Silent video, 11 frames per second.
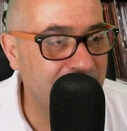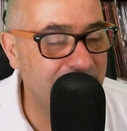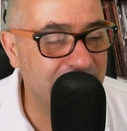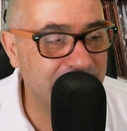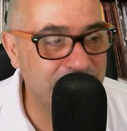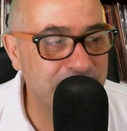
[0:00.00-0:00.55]

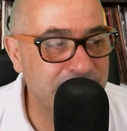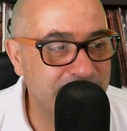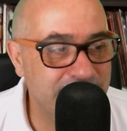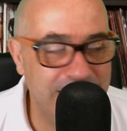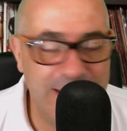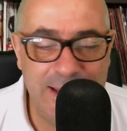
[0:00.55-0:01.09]
a
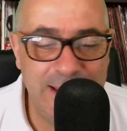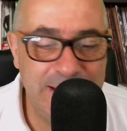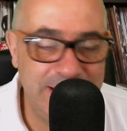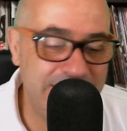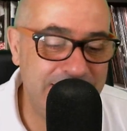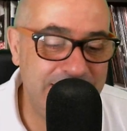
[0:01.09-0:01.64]
tutti,
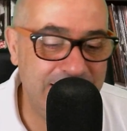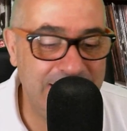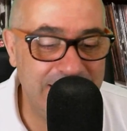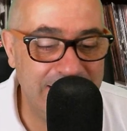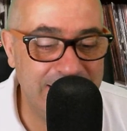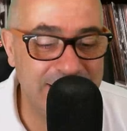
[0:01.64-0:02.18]

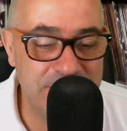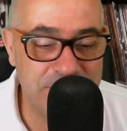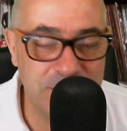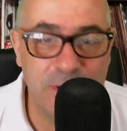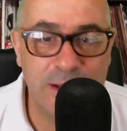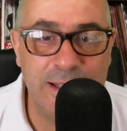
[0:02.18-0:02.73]
yeah,
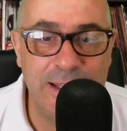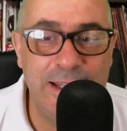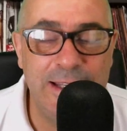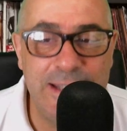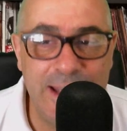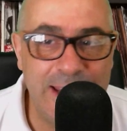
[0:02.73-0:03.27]

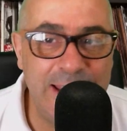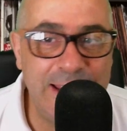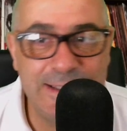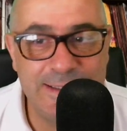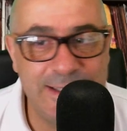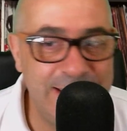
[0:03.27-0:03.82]
giorni
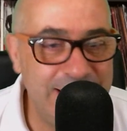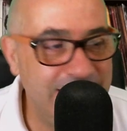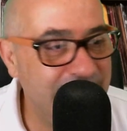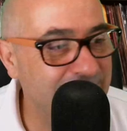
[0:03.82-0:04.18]
lieti